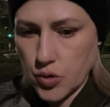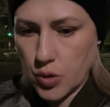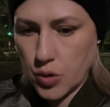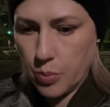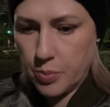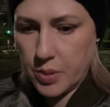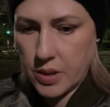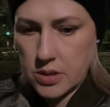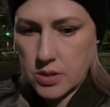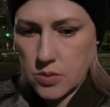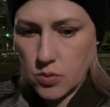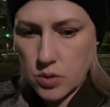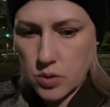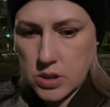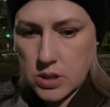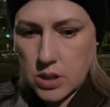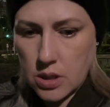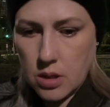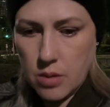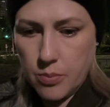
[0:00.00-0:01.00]
что
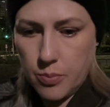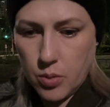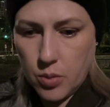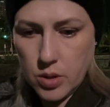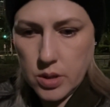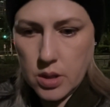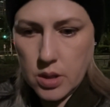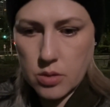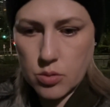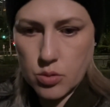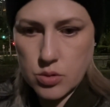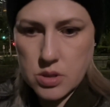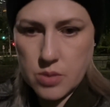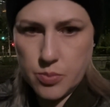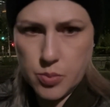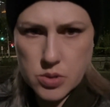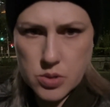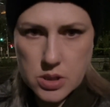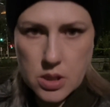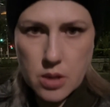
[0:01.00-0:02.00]
производство Японии, то есть
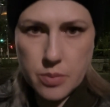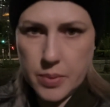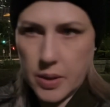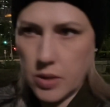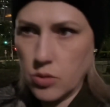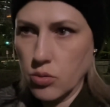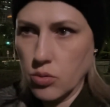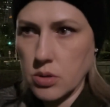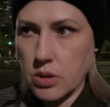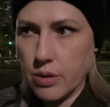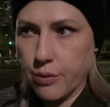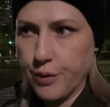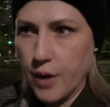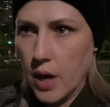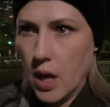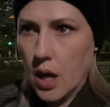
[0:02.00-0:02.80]
японских продуктов,